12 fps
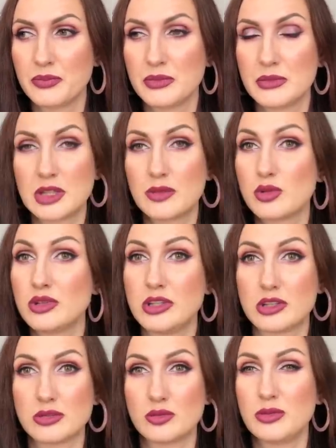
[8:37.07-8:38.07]
я говорю,
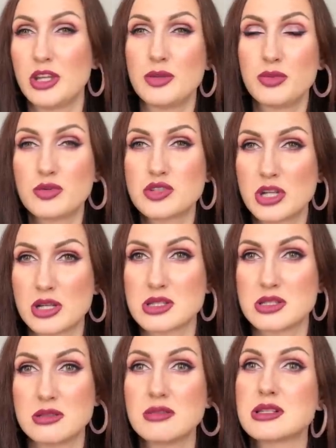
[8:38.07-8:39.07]
нет, у меня не получается
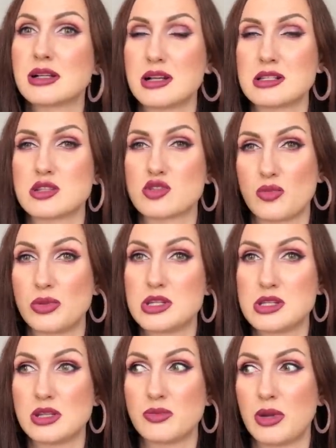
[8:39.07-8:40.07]
делать заказ на
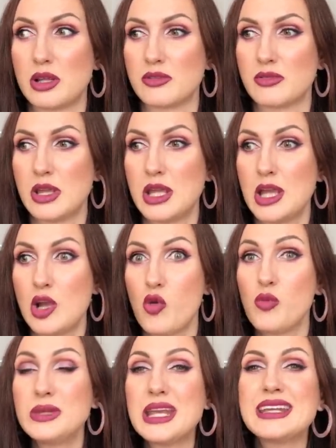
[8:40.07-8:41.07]
150 баллов.
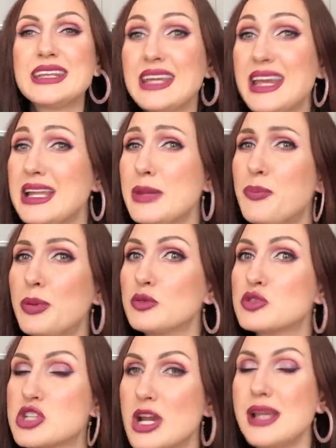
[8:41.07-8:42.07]
У меня еле
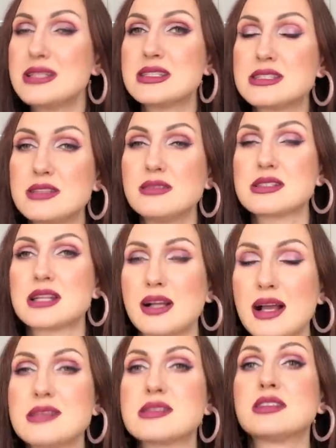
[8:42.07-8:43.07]
получается делать
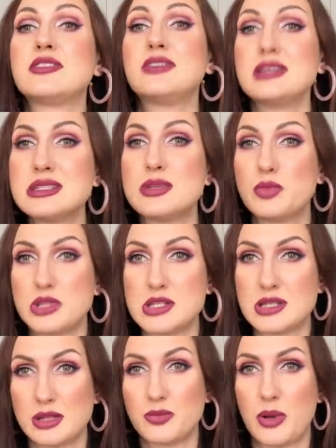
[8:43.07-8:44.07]
заказ на
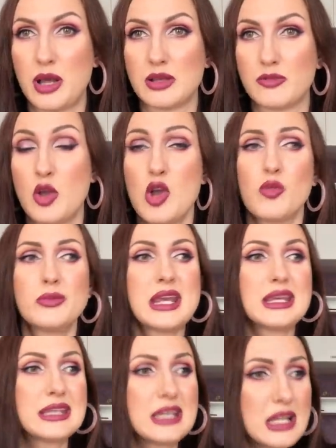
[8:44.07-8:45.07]
250 баллов. У меня
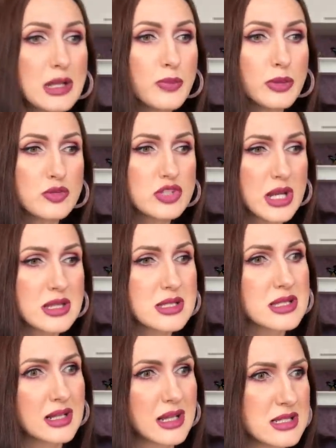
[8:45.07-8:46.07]
еле получается
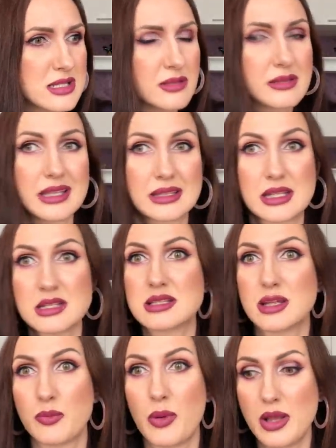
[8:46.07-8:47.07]
заказ делать на
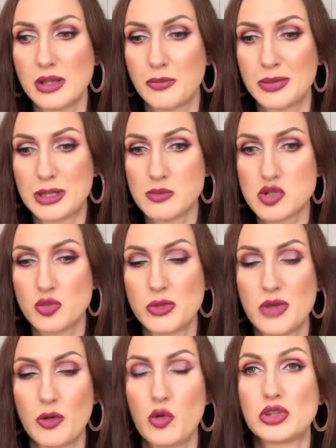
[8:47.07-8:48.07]
300 баллов, потому что у
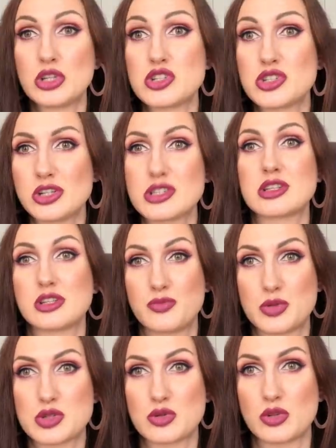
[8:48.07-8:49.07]
меня выходит на 400, на
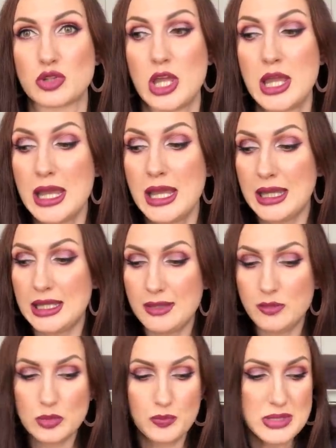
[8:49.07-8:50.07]
500. И
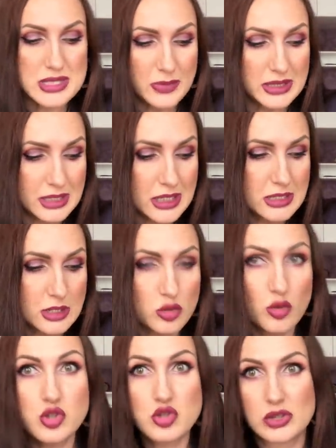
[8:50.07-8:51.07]
вот посмотрите,
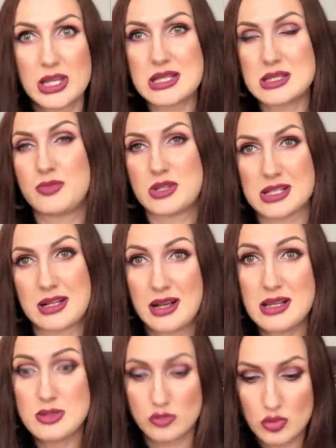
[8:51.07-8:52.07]
то, что я себе
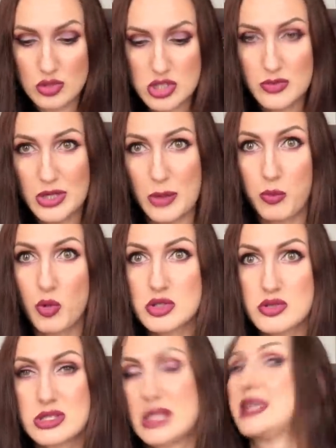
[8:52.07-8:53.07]
заказываю, то, чем я
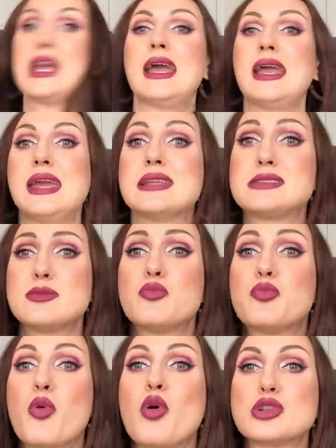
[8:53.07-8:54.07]
пользуюсь, я этим
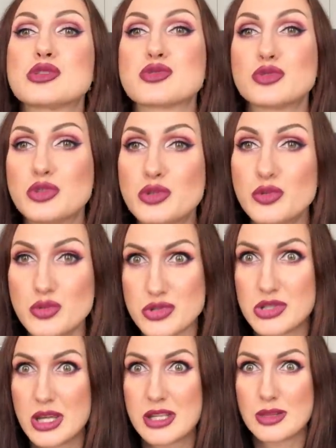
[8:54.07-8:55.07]

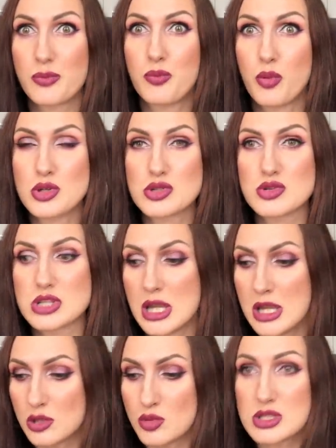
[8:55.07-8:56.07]
пользуюсь, это пользуюсь.
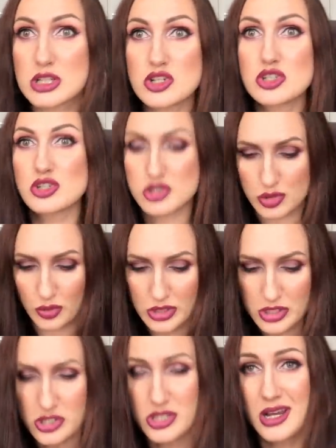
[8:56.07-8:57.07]
Ну скажите, что
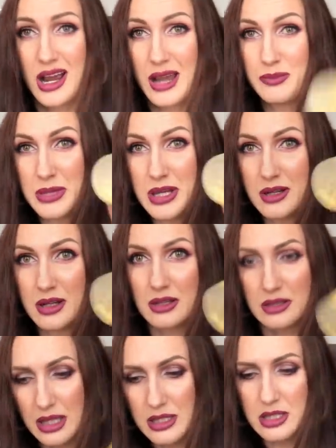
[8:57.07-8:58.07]
лишнее? Омега?
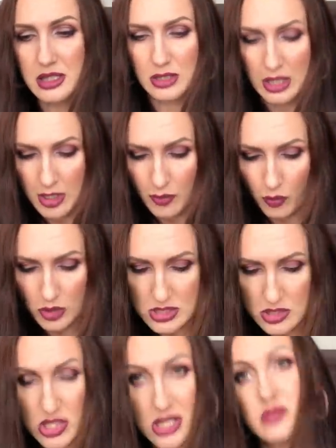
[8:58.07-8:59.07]
Да нет. Вот
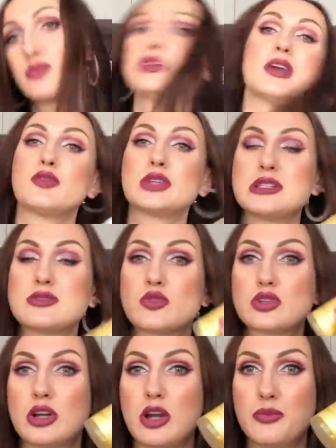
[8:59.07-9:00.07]
сейчас у меня вот эти вот
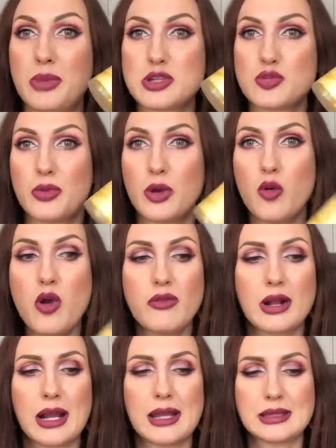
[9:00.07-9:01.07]
а, 5
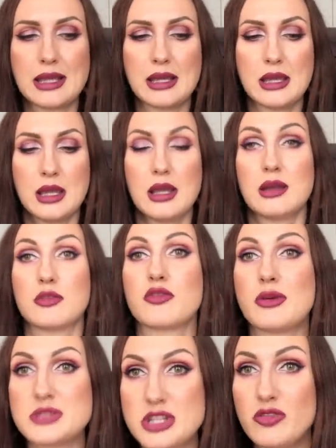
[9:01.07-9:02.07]
упаковок, это
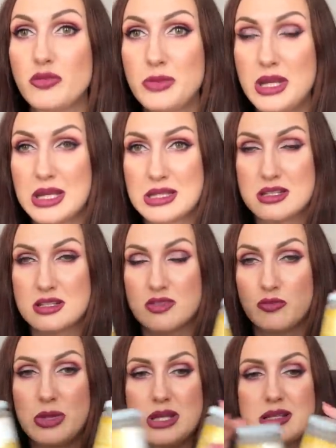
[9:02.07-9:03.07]
вообще в месяц, в
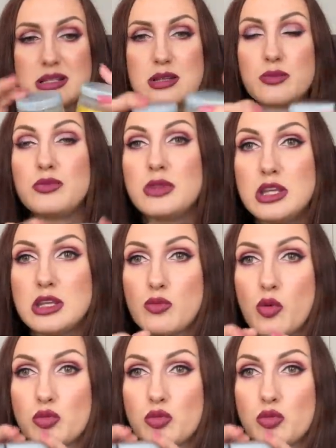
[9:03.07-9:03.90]
месяц минимум